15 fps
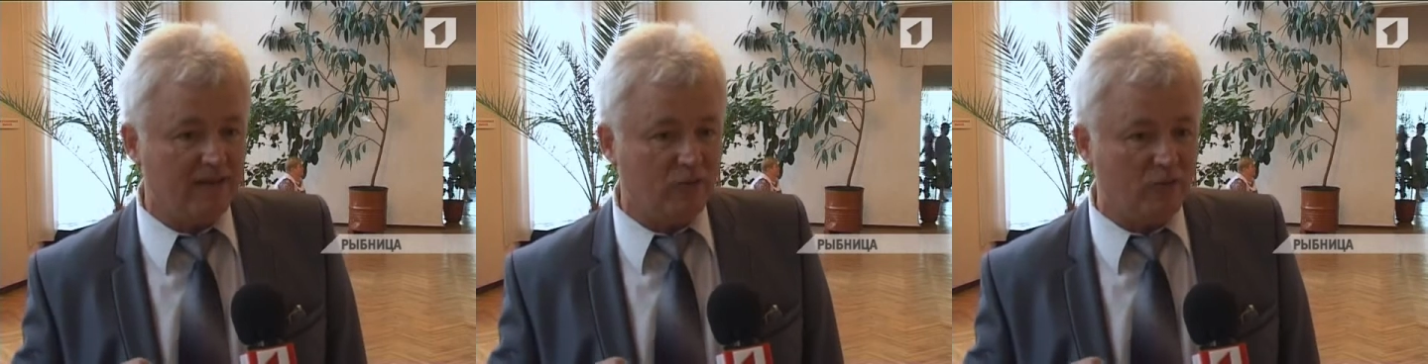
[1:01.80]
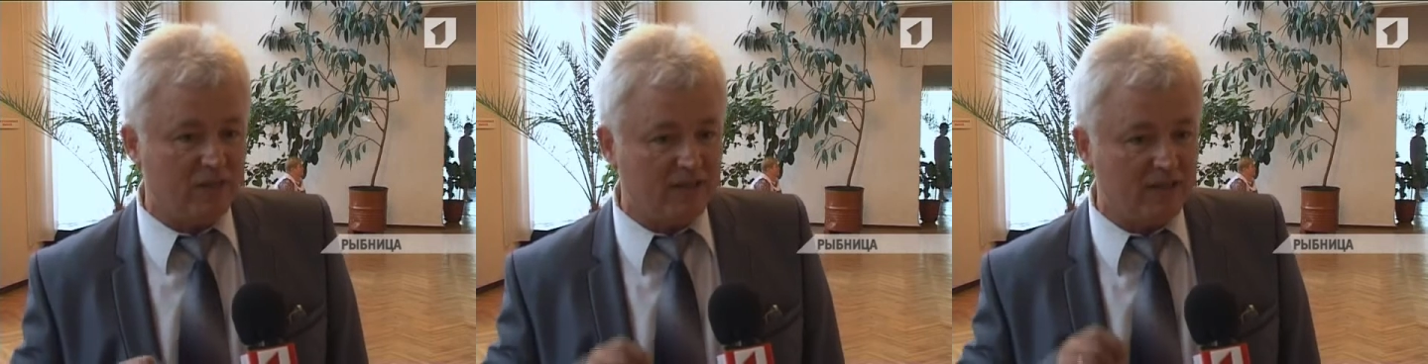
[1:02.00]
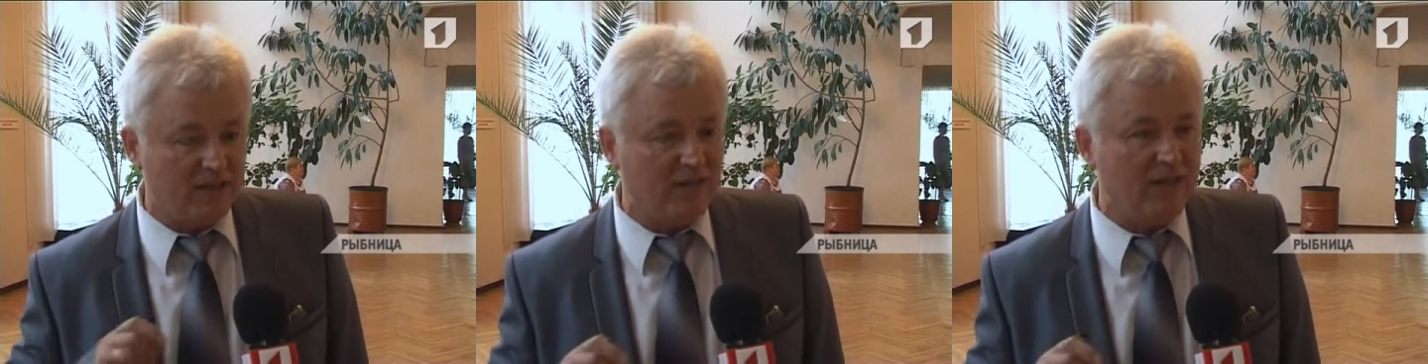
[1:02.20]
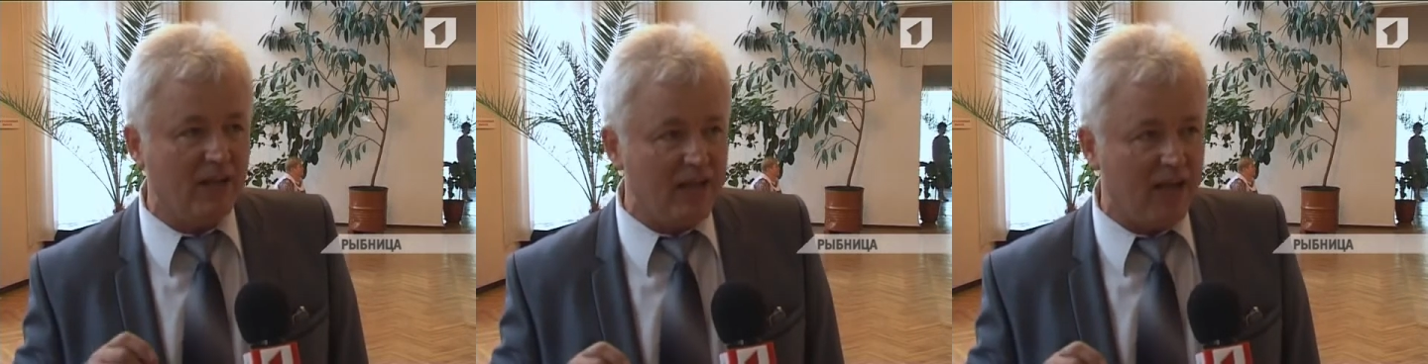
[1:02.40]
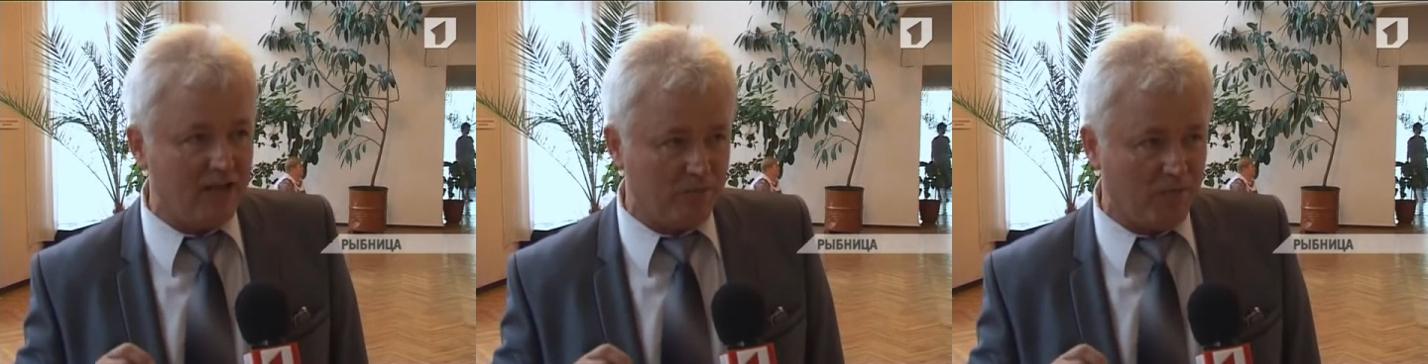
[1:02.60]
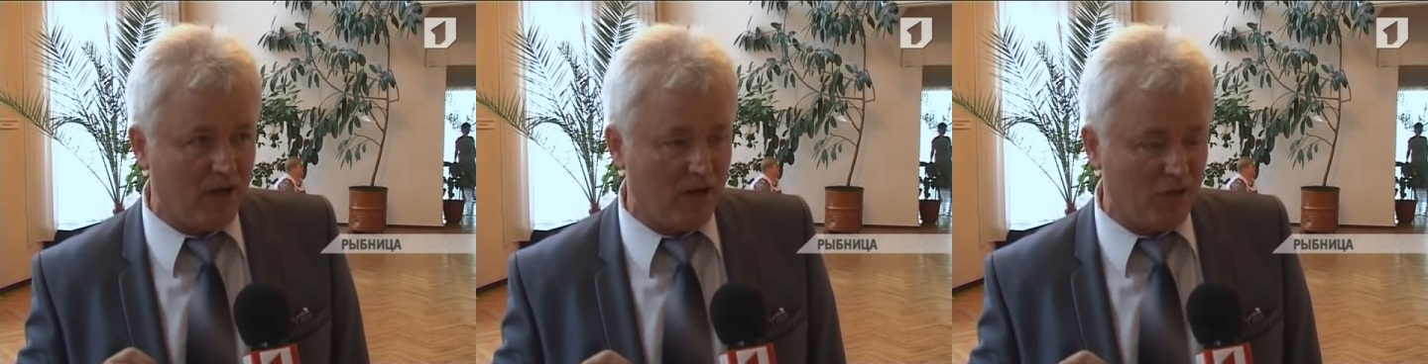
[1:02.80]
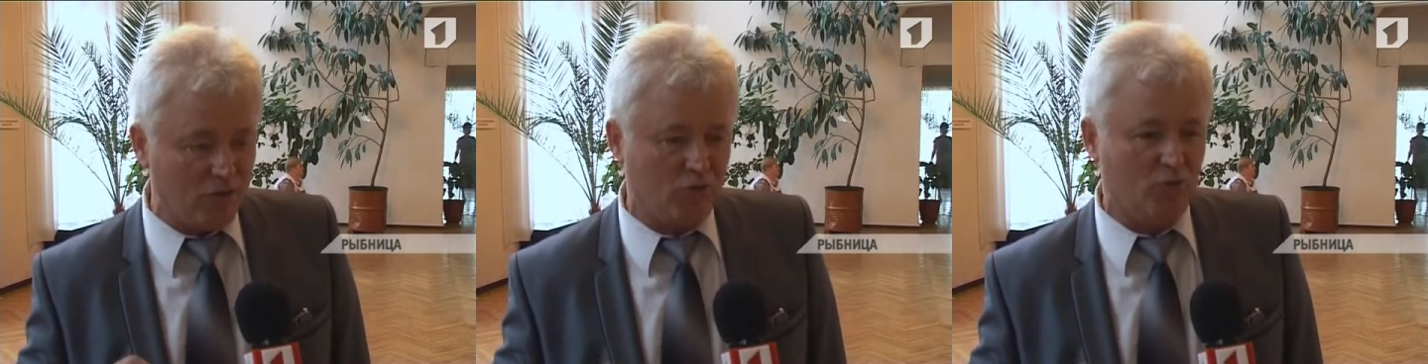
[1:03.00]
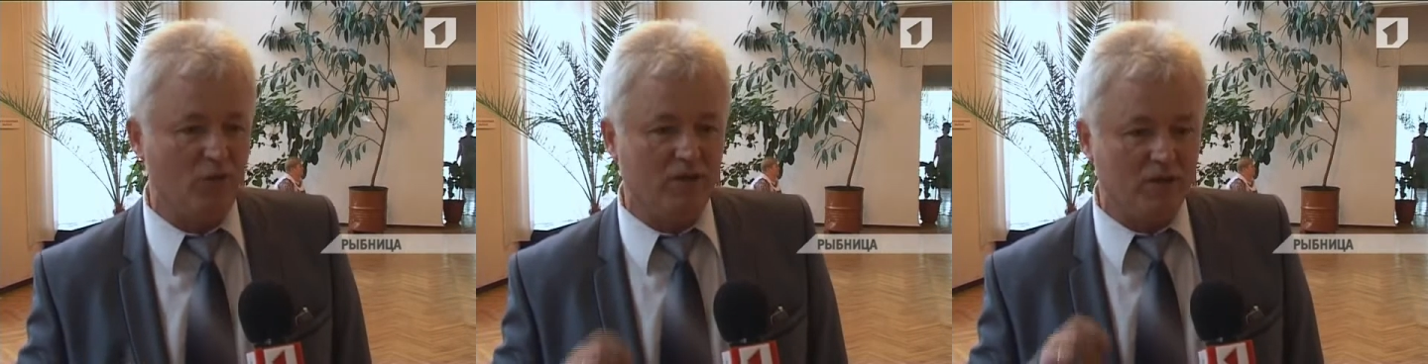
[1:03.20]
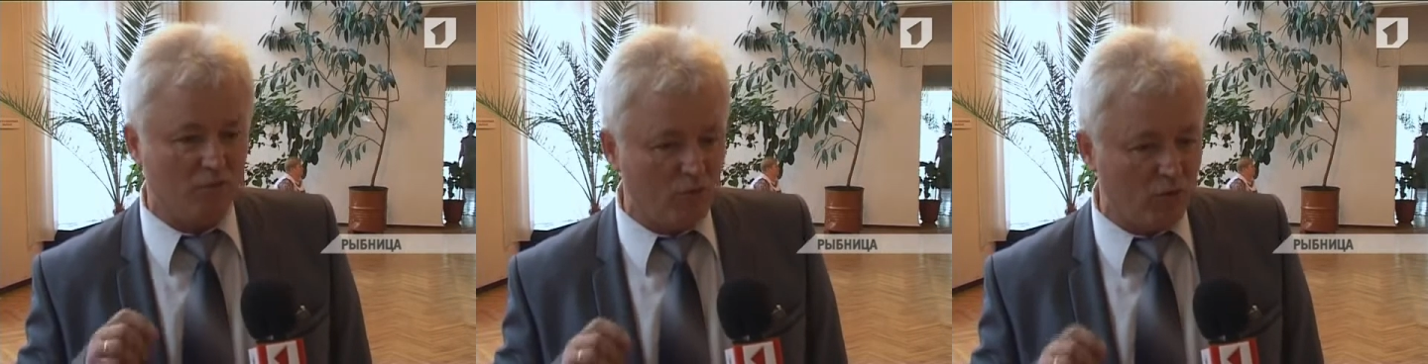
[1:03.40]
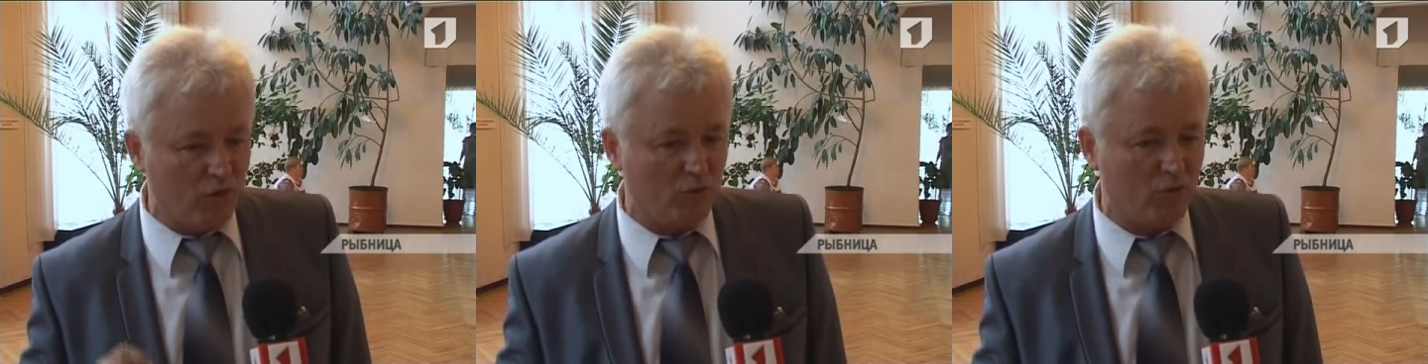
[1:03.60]
то есть не выделяет палочку. Это
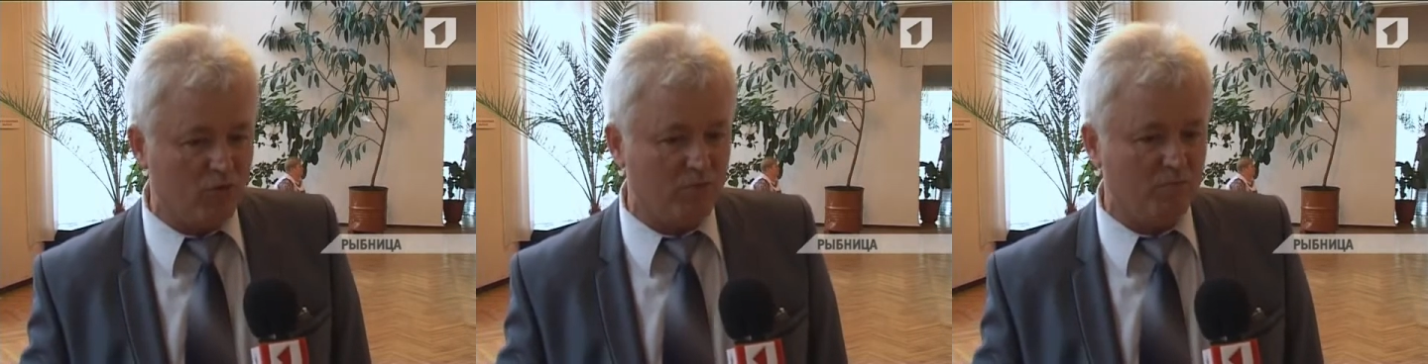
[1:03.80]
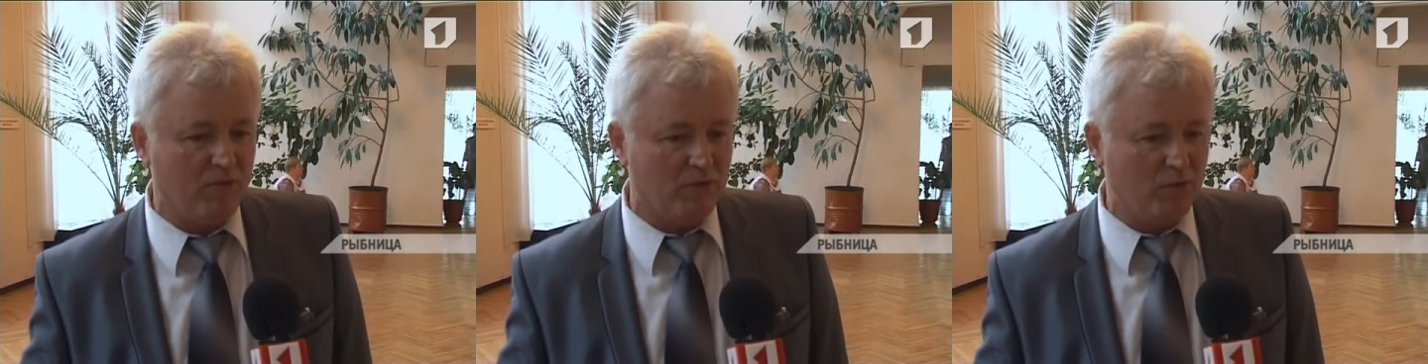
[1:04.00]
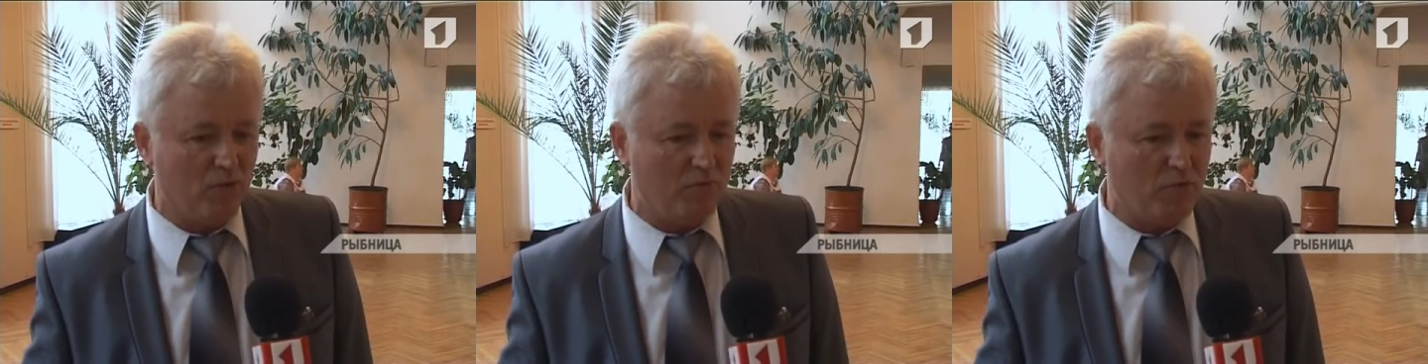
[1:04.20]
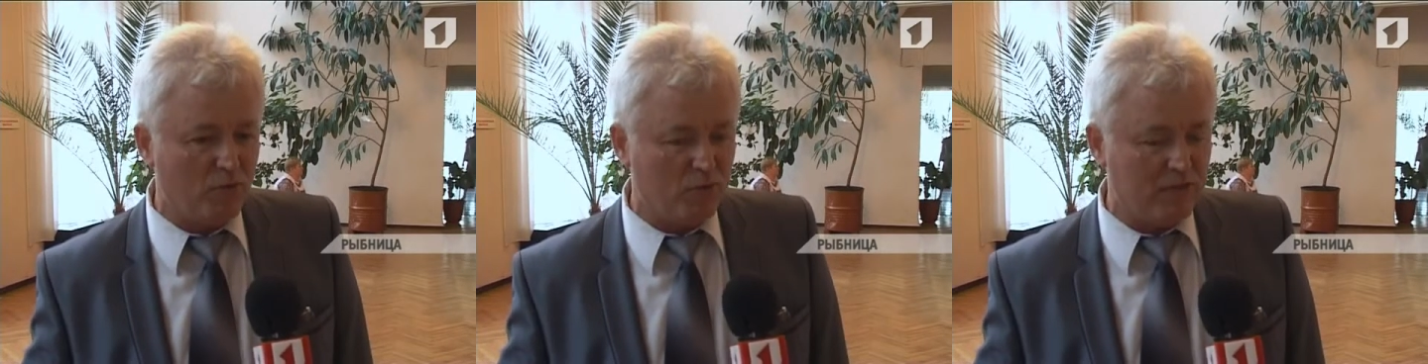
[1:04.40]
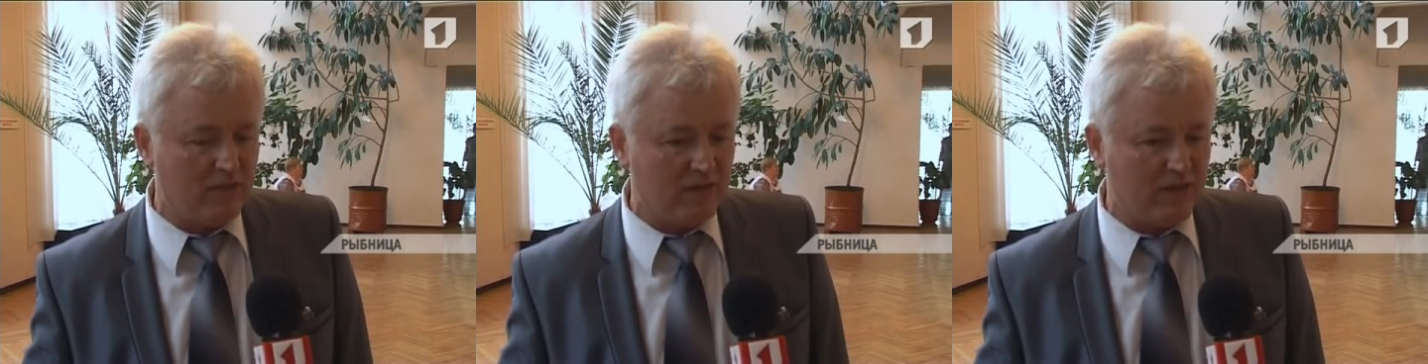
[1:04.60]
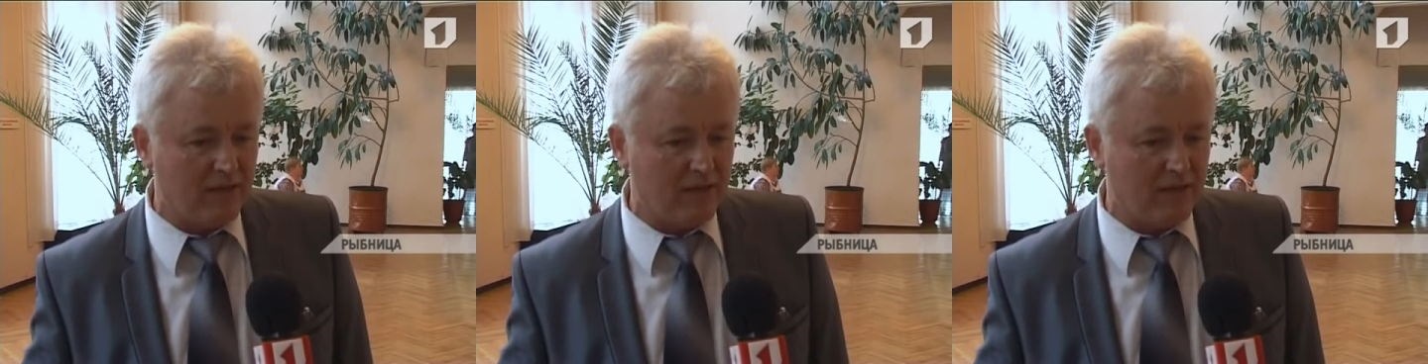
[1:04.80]
будет очень большой плюс для